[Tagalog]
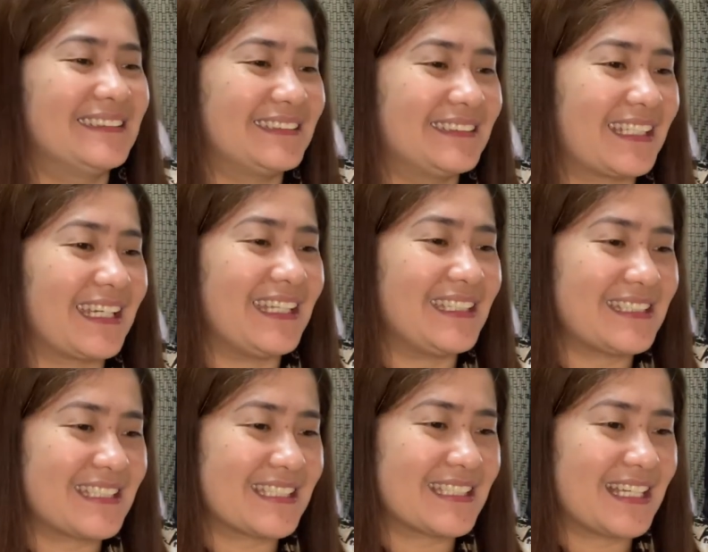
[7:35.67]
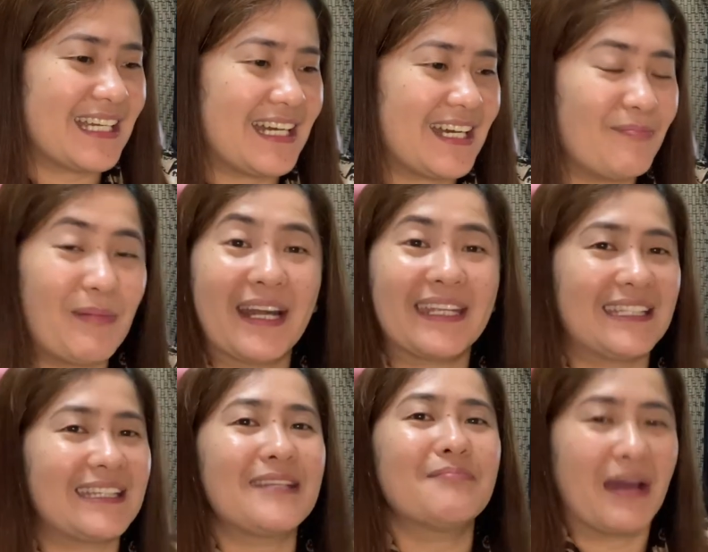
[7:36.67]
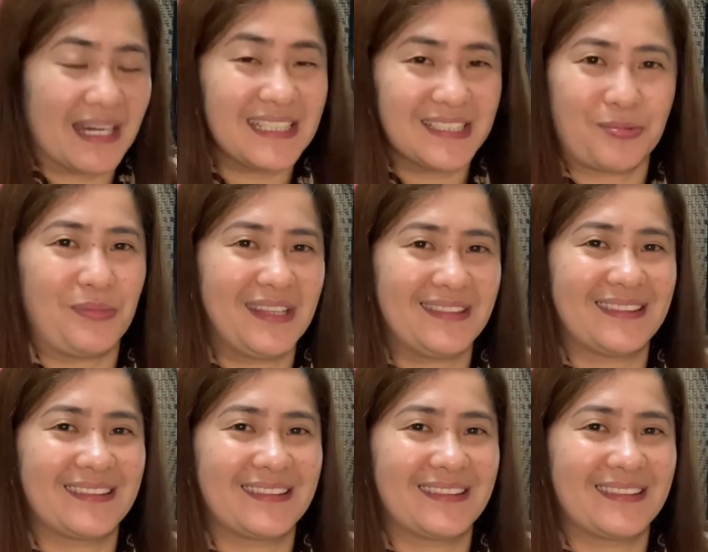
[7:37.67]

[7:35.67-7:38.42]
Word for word: Na-credit siya sa marketing management.